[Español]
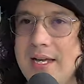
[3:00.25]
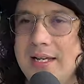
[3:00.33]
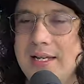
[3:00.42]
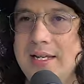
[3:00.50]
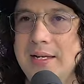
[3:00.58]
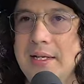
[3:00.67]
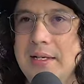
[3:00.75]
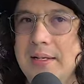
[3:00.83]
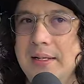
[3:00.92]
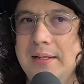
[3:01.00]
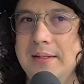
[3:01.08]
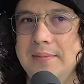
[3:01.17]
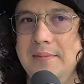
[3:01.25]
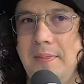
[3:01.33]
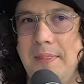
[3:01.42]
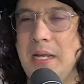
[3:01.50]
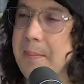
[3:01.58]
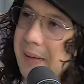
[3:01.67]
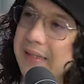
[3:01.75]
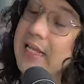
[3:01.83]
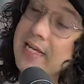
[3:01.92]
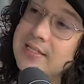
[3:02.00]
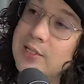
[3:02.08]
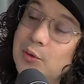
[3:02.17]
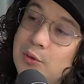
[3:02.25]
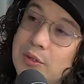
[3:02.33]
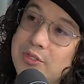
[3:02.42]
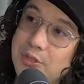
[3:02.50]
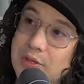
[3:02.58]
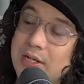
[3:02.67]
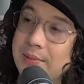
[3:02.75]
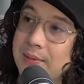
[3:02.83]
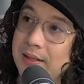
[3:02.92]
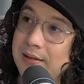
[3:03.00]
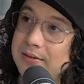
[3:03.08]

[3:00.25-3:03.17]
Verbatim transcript: Y impactaste con tu historia, man.